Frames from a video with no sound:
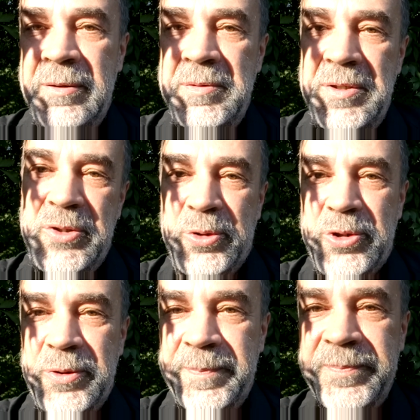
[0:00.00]
I
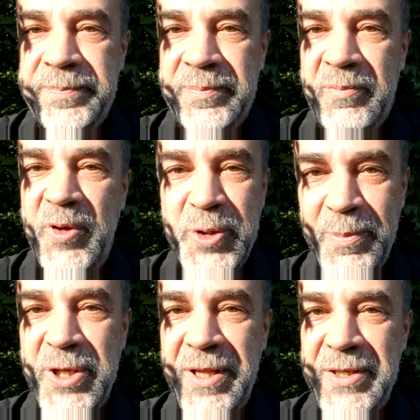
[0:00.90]
cóż,
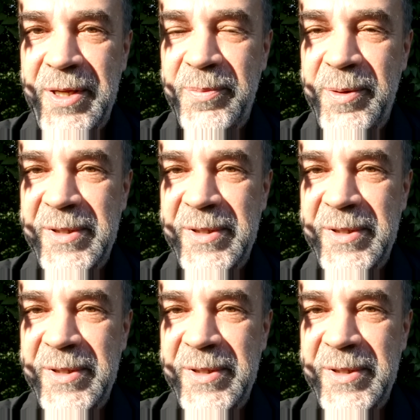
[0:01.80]
widzimy się następnym